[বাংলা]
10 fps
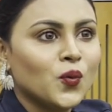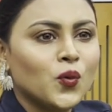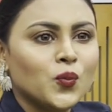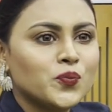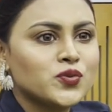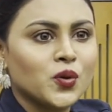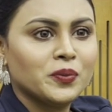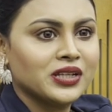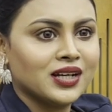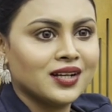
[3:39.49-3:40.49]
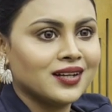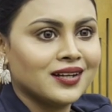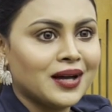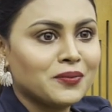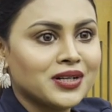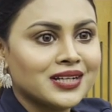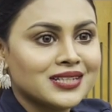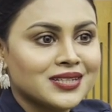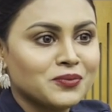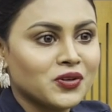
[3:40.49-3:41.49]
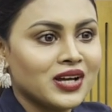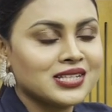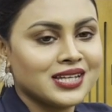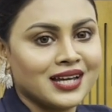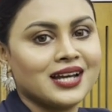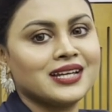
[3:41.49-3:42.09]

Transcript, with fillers: খুব ছবি না আমার কাছে মনে হয় আচ্ছা